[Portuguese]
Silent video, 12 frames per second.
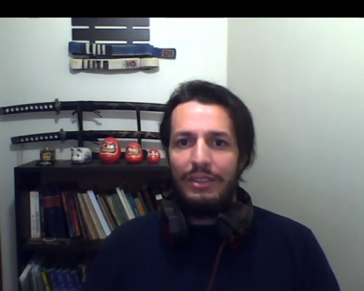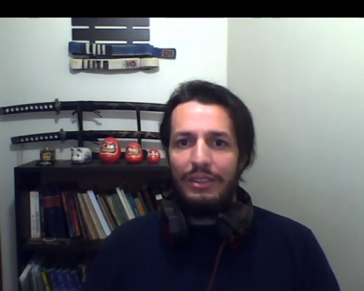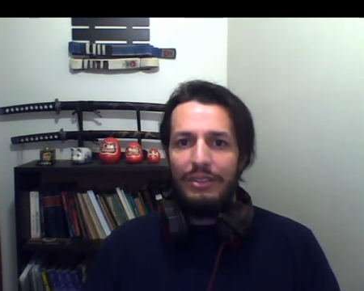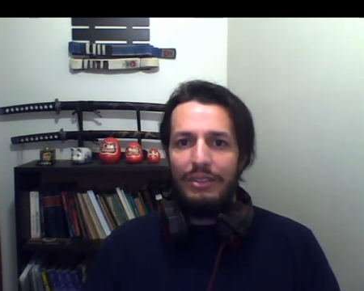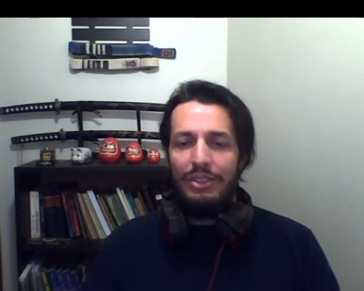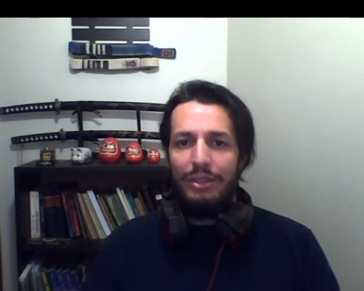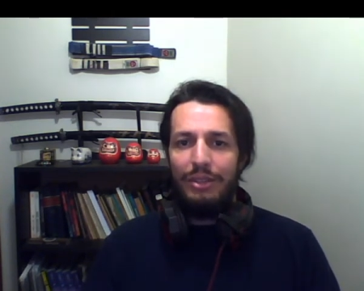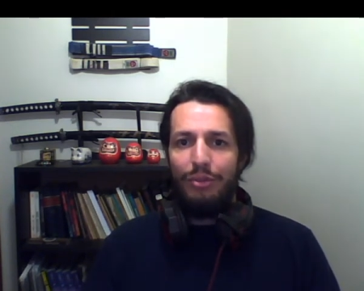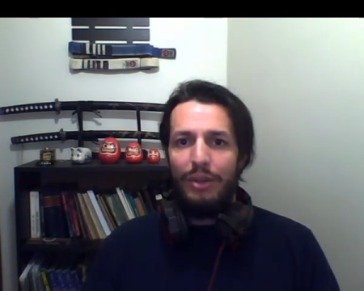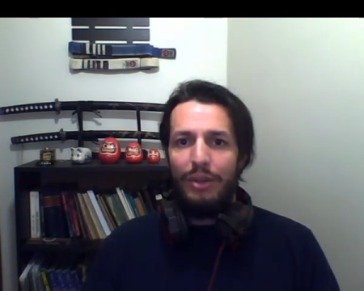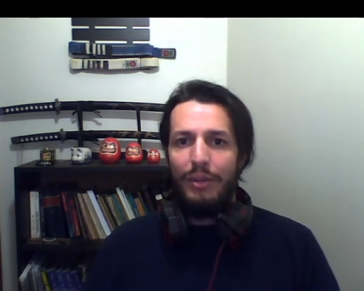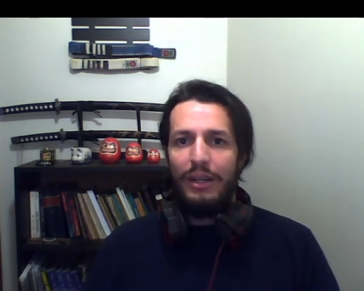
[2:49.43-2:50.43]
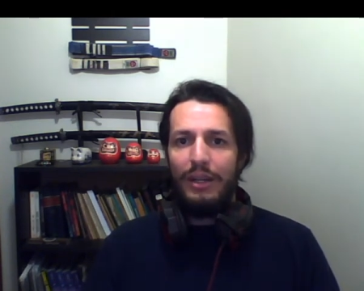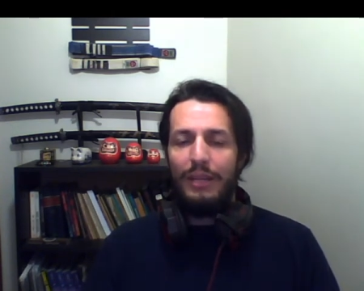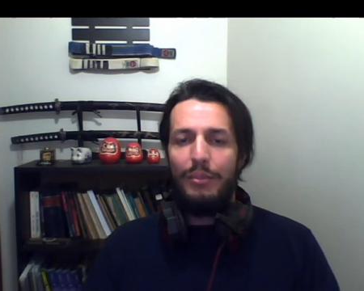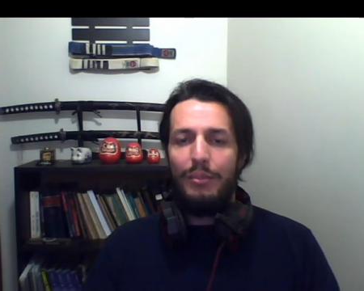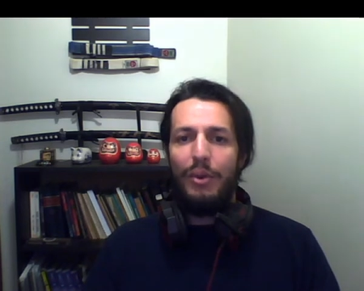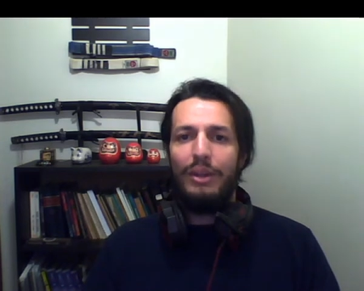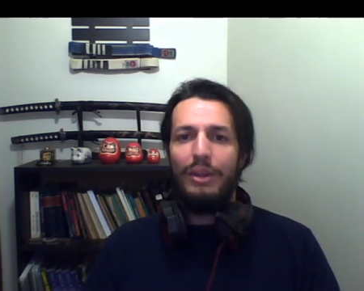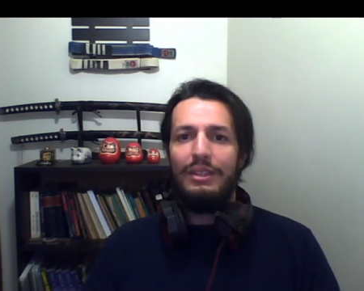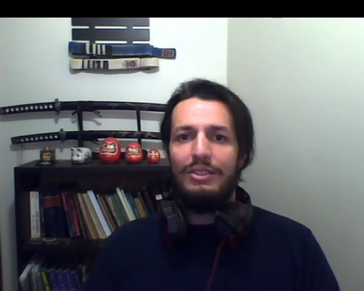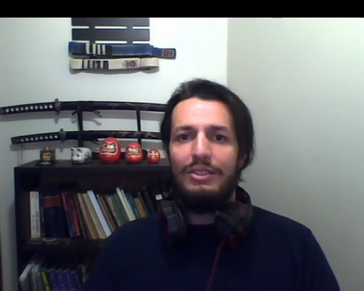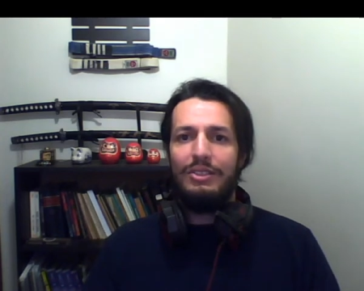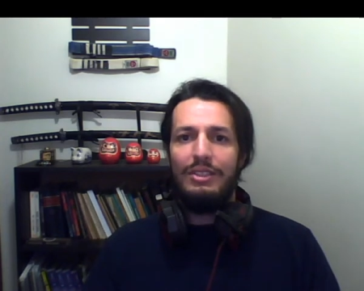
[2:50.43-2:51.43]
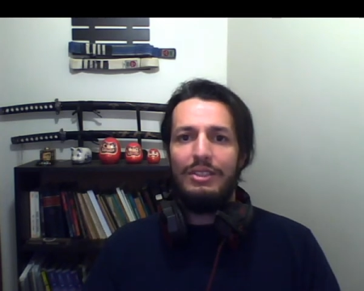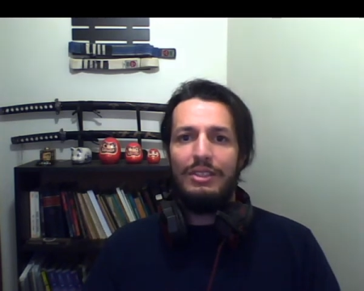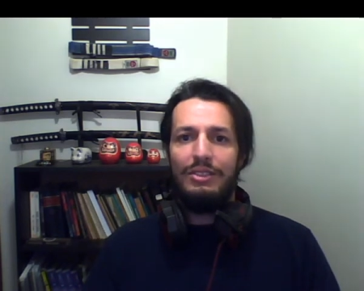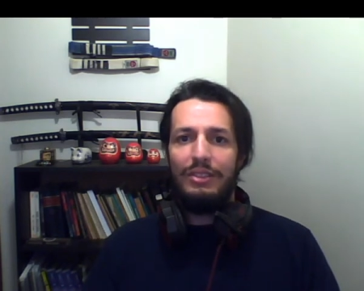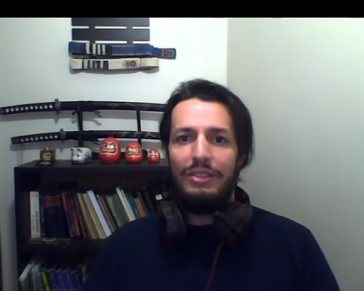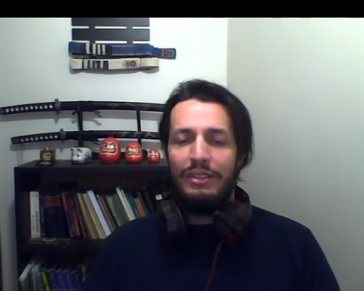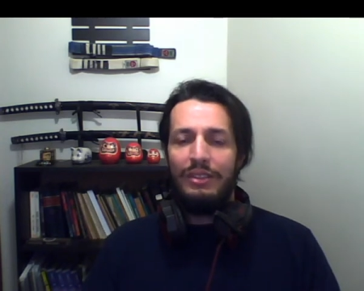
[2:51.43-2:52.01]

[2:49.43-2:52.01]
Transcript: de forma remota, à distância.